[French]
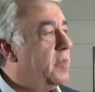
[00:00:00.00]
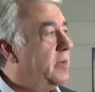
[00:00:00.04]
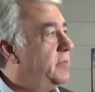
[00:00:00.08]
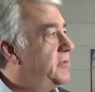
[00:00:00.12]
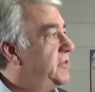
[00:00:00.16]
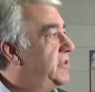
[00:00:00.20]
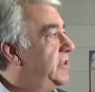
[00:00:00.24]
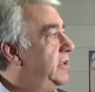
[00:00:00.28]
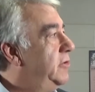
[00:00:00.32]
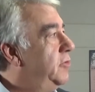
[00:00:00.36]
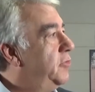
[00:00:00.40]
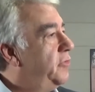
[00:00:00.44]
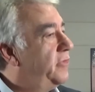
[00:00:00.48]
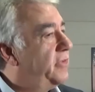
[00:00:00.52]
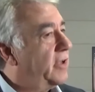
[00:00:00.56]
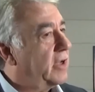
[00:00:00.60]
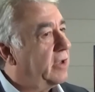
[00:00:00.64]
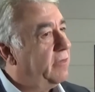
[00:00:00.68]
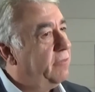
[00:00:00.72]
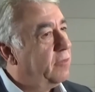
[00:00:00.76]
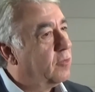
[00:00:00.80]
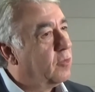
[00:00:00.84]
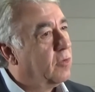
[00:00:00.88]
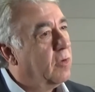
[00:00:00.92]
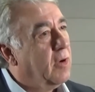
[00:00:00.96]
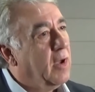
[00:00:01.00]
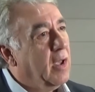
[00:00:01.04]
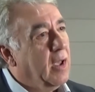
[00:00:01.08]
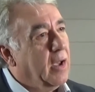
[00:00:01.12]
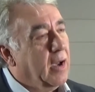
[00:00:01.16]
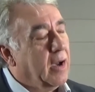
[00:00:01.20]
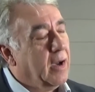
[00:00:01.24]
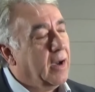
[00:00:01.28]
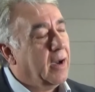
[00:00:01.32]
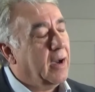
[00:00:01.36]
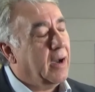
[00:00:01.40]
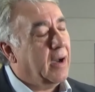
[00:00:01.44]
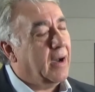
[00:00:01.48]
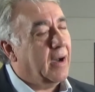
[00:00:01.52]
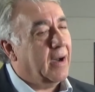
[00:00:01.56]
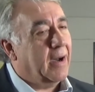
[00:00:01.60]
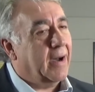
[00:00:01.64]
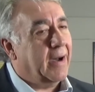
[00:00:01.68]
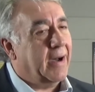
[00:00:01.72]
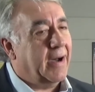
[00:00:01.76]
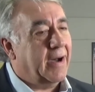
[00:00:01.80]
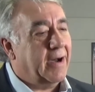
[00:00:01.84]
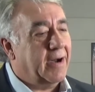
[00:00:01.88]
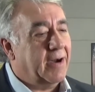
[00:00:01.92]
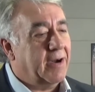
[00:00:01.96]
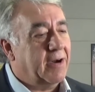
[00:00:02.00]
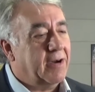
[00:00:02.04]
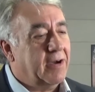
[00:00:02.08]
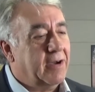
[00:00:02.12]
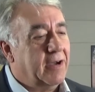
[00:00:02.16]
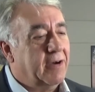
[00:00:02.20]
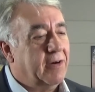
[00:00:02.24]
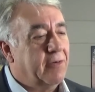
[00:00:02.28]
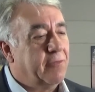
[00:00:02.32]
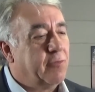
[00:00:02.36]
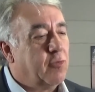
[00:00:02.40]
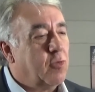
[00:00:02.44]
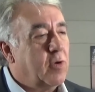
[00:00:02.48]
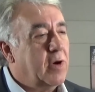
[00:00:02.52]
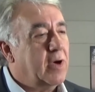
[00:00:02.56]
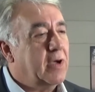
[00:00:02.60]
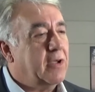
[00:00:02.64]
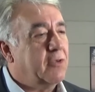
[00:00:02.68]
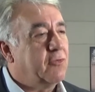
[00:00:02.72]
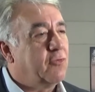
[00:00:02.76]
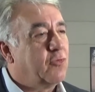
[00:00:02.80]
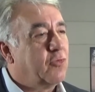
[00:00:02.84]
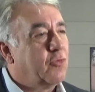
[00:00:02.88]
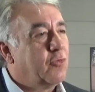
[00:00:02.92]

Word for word: même si nous arrivons à, avoir